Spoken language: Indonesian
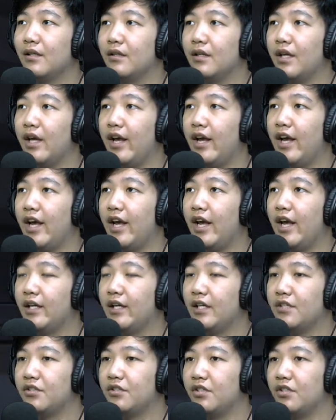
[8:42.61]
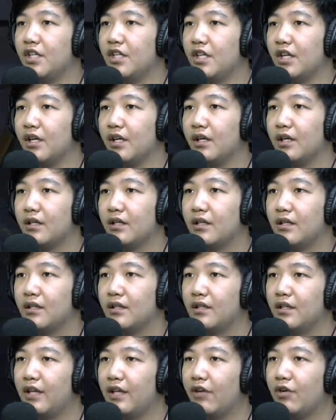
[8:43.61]
The end is near.
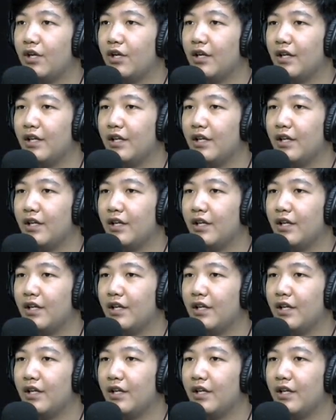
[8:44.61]
kayak udah.